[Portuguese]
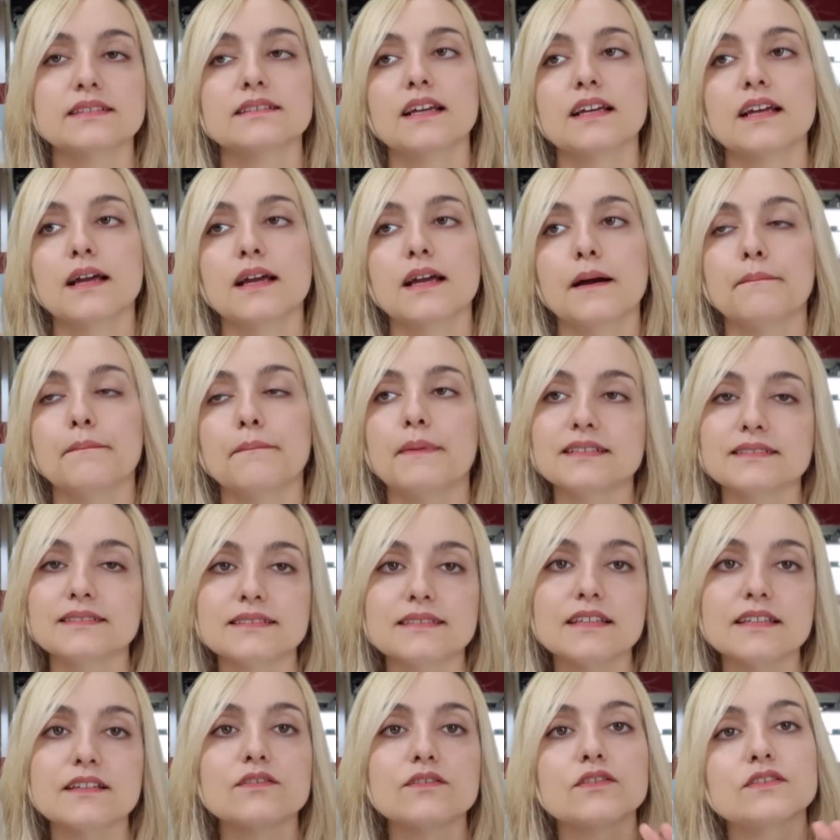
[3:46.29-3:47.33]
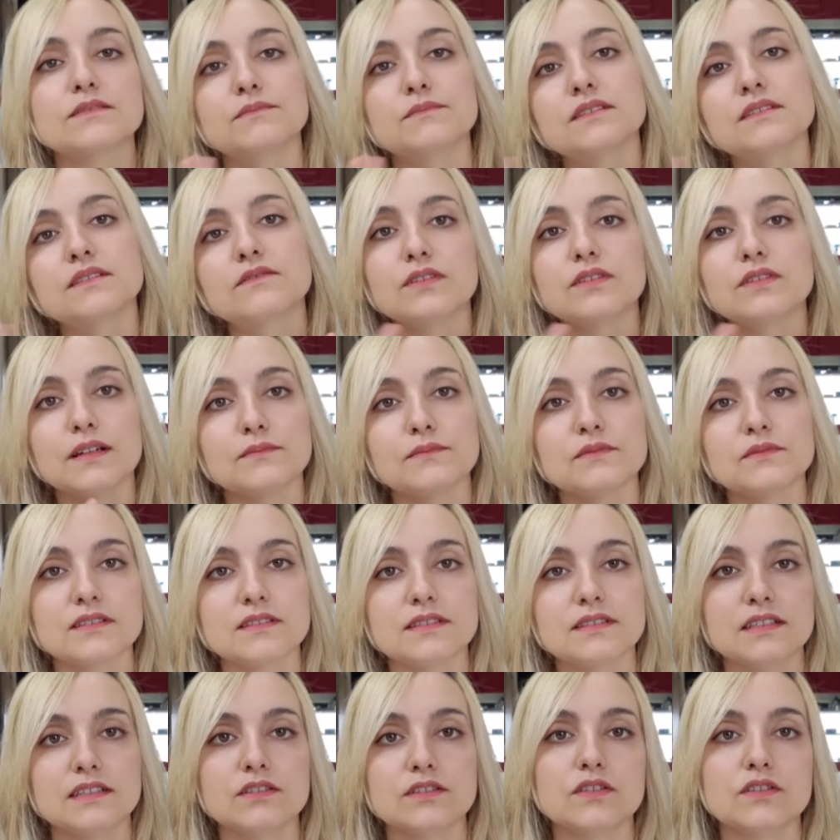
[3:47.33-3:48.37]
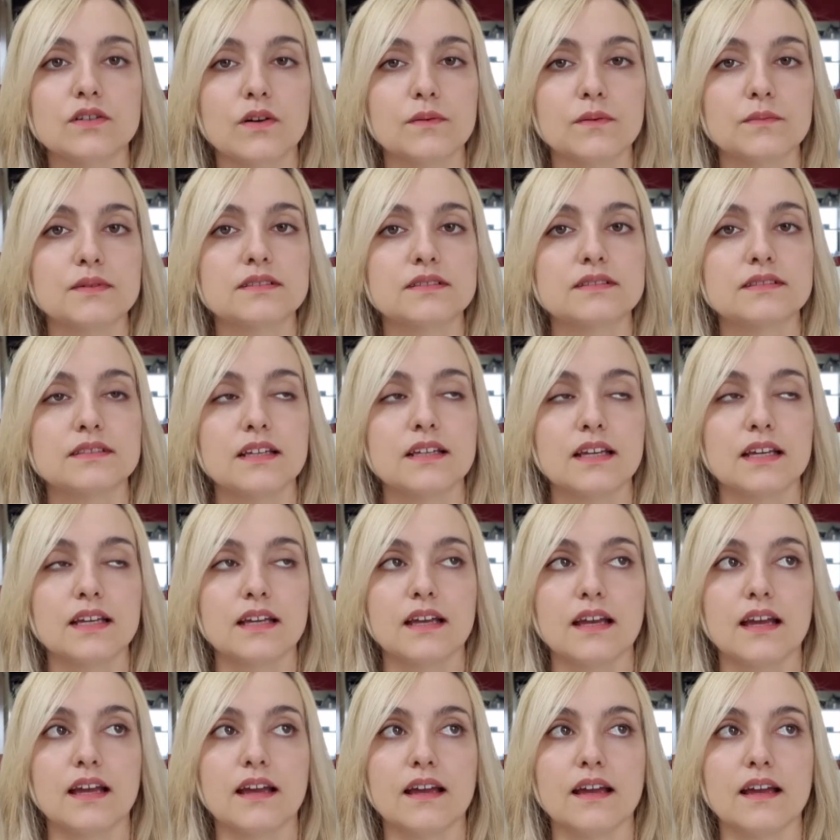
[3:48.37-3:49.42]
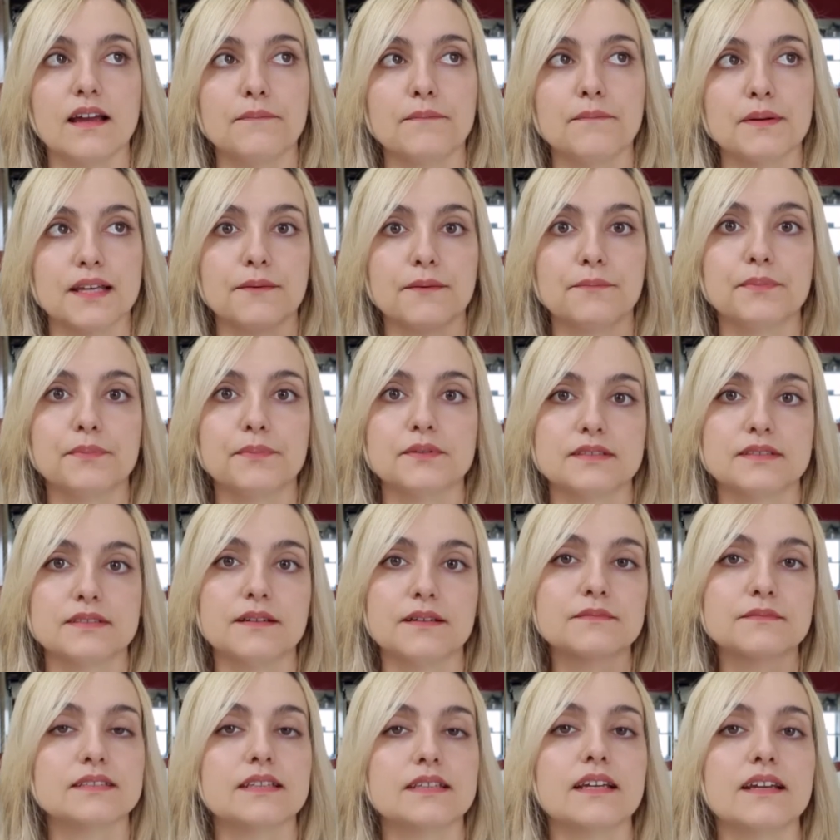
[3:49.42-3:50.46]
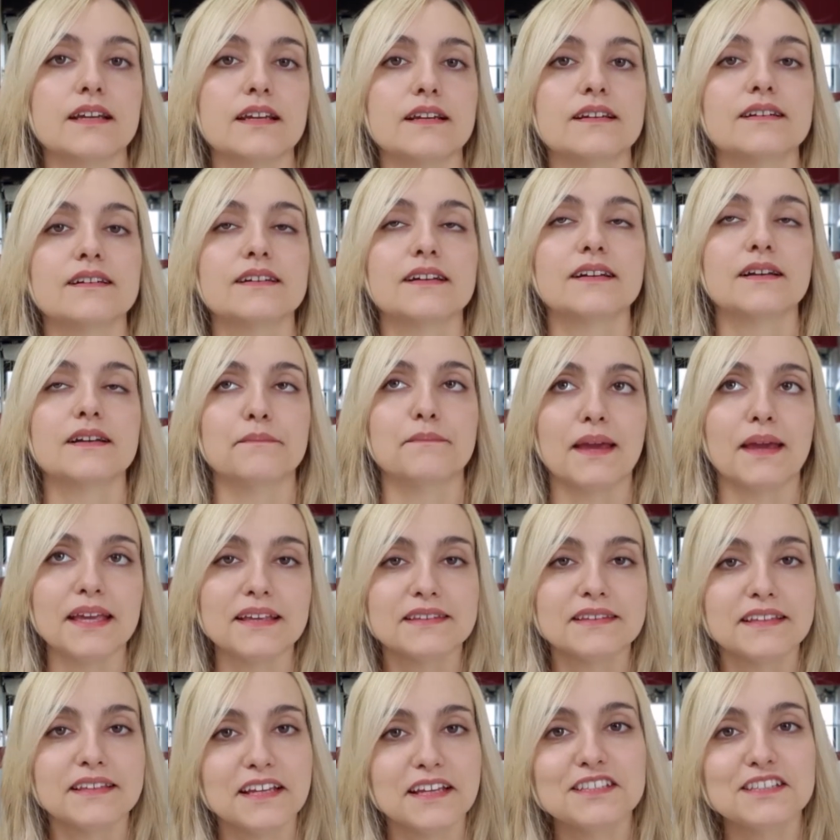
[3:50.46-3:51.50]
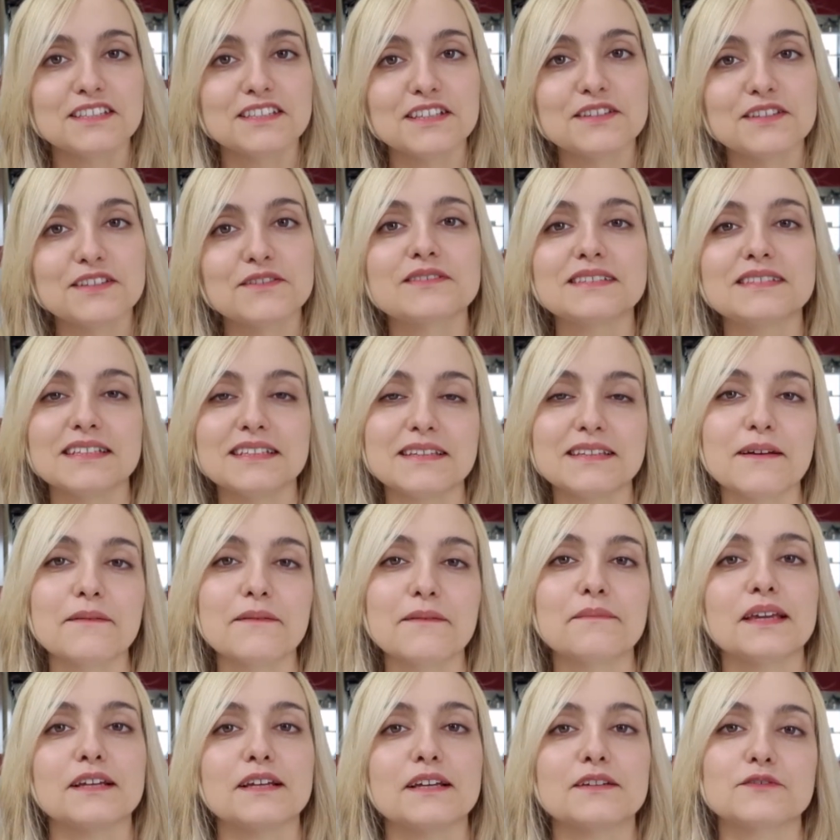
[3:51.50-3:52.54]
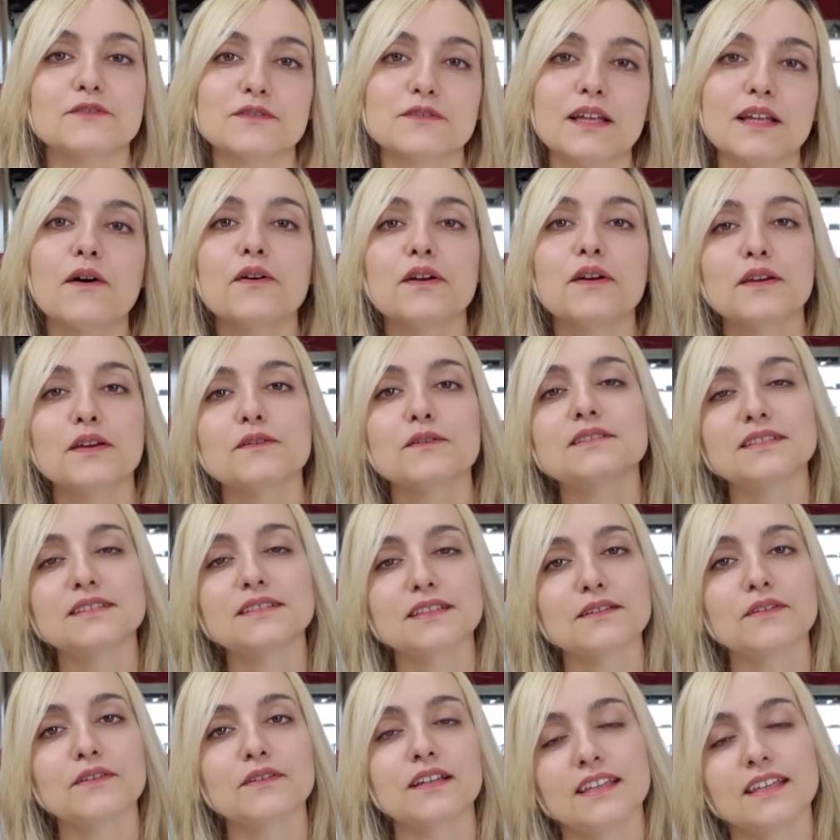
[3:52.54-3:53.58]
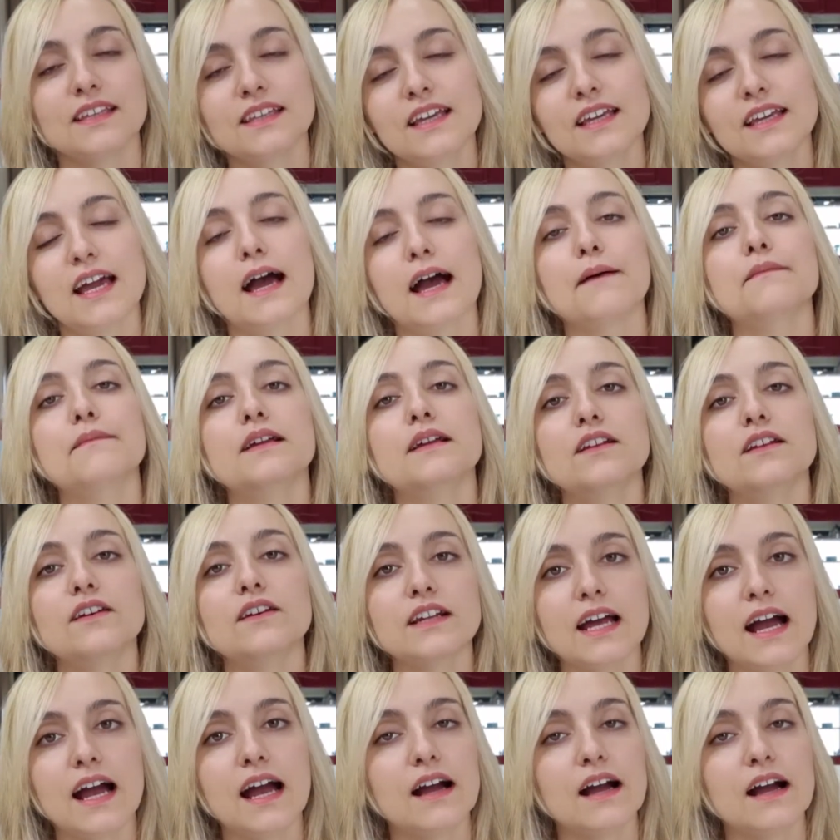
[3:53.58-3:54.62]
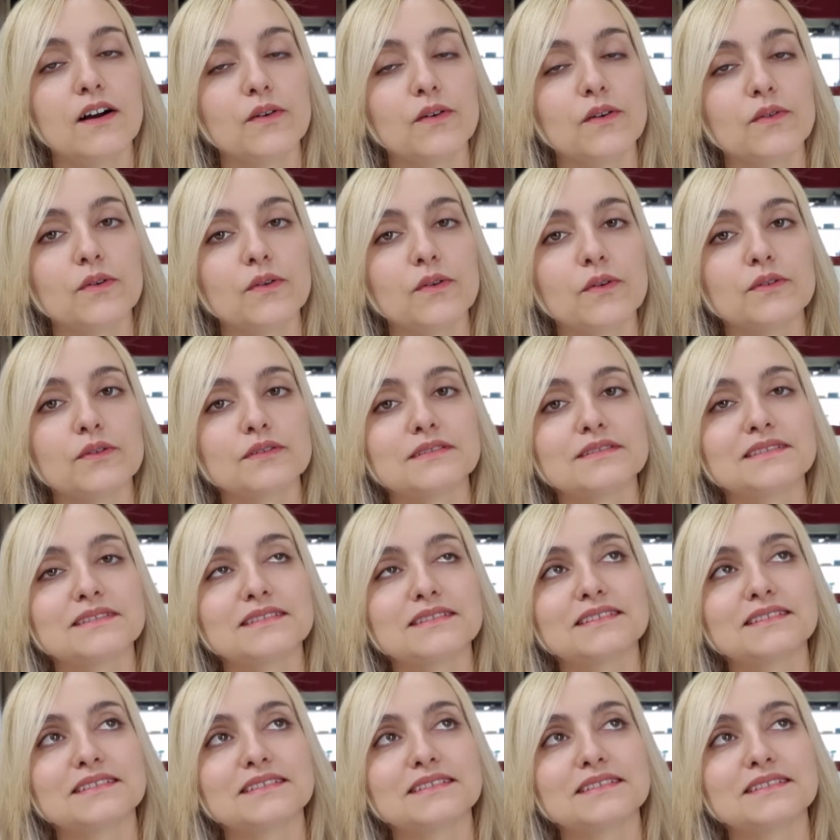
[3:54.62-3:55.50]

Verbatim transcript: mas sim nós misturamos os idiomas é, para que possamos ser bem entendidos e também ajudar o Riozinho aí a melhorar os